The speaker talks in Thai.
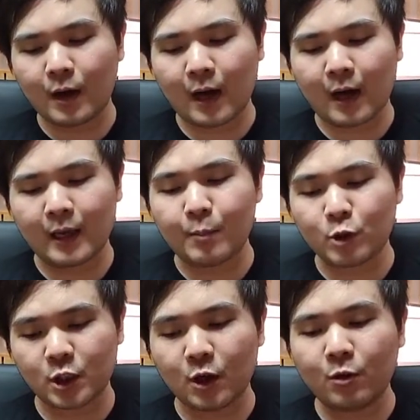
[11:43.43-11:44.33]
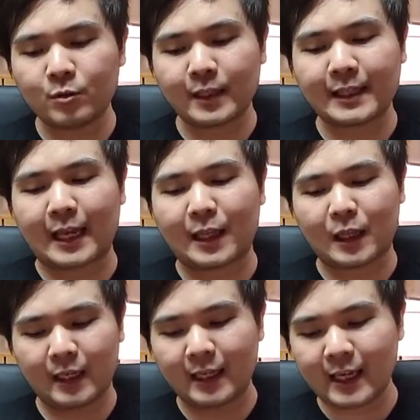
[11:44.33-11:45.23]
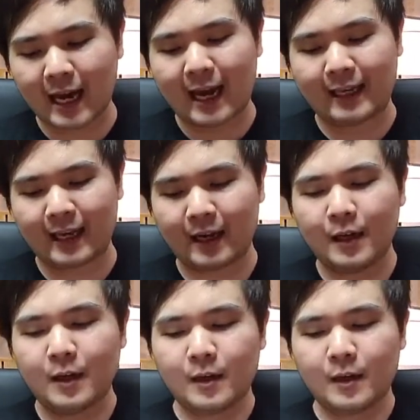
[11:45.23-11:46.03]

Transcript: อ่า e ิ o มชันอลในแต่ละซีนได้ยังไงเนี่ย